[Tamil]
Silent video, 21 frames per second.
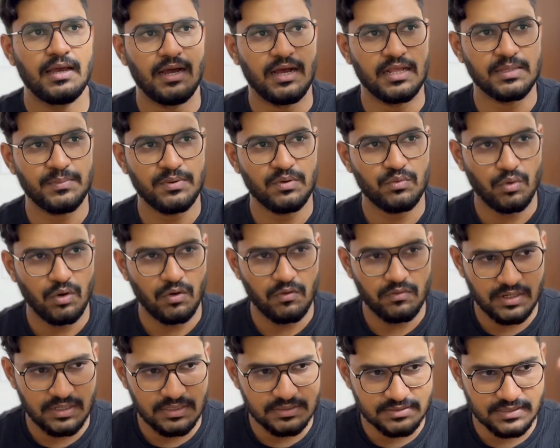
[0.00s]
அந்தமாதிரி
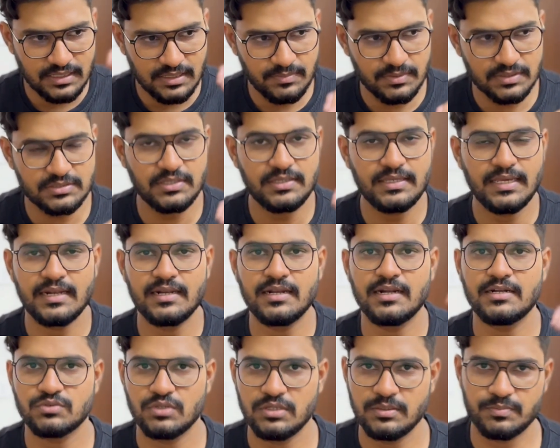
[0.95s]
ஓவரால் சிலபஸ்
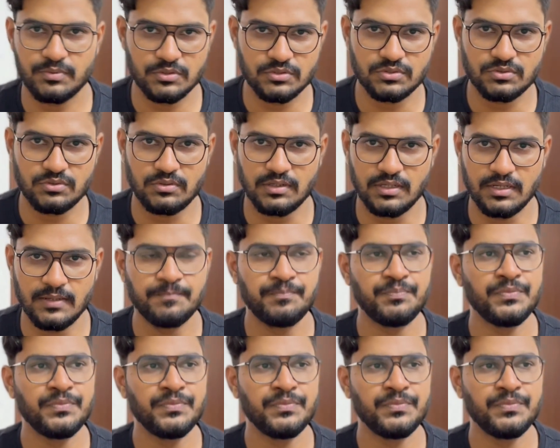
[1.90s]
என்னன்னு சொல்லி புரிஞ்சுக்கோங்க